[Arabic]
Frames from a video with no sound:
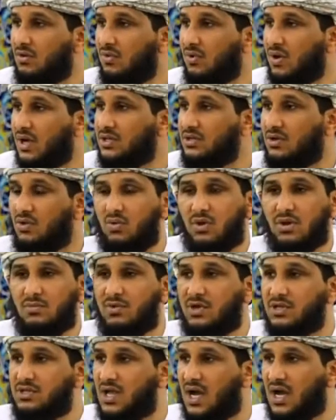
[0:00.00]
وقد هو
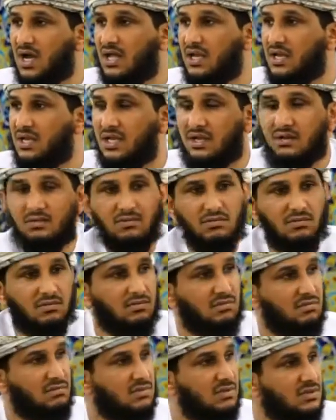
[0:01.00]
يمكن داخليا
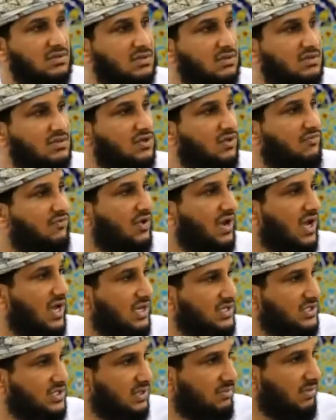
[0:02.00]
صفر
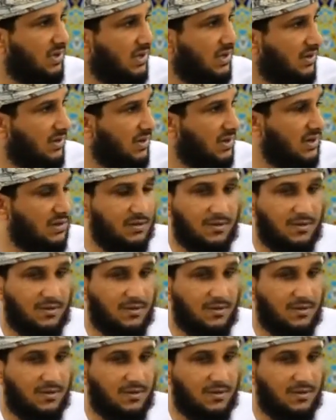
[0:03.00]
على الشمال